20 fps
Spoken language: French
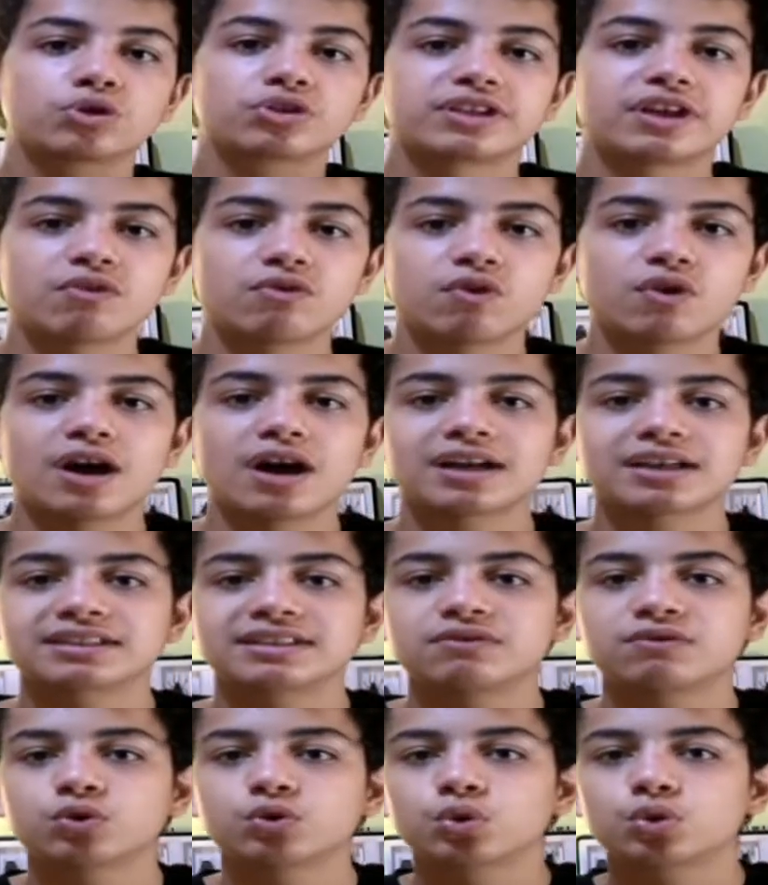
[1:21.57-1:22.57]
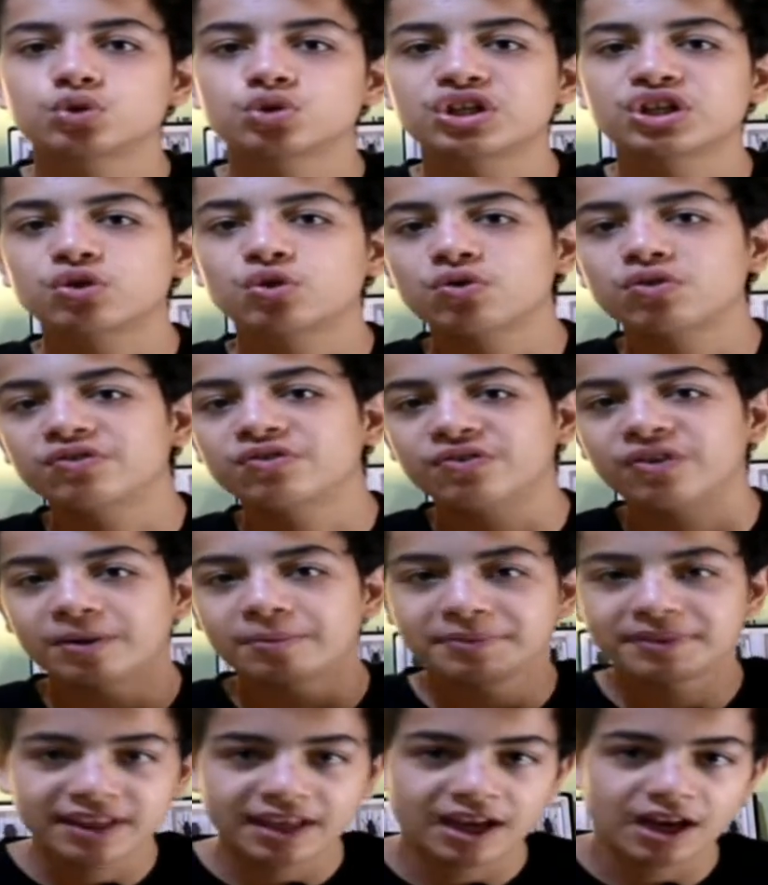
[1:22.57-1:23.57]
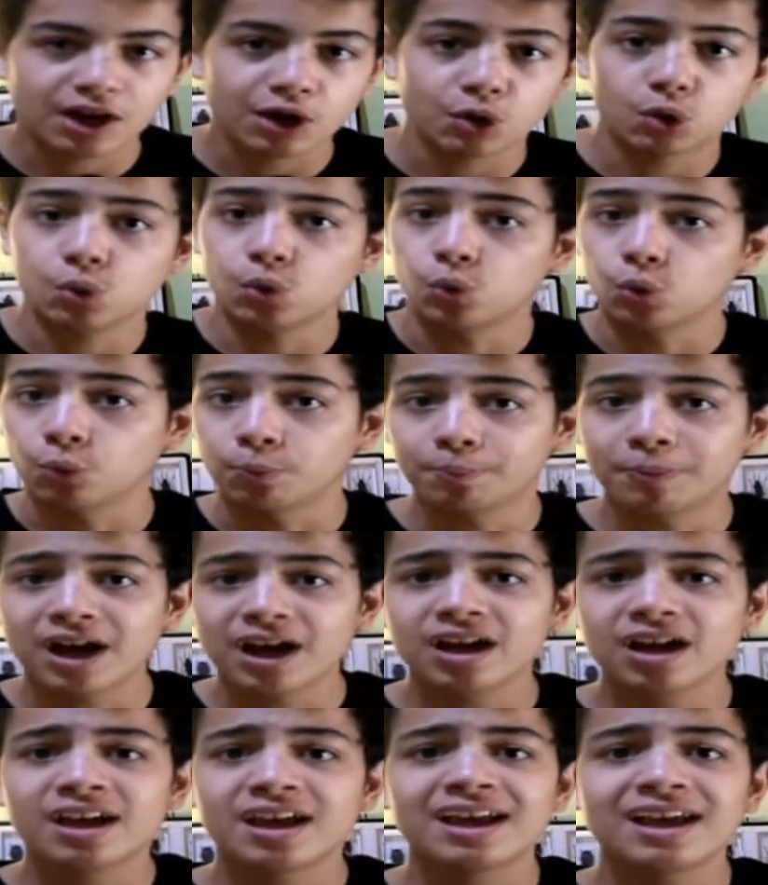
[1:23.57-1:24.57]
savoir si votre gecko va bien ou pas,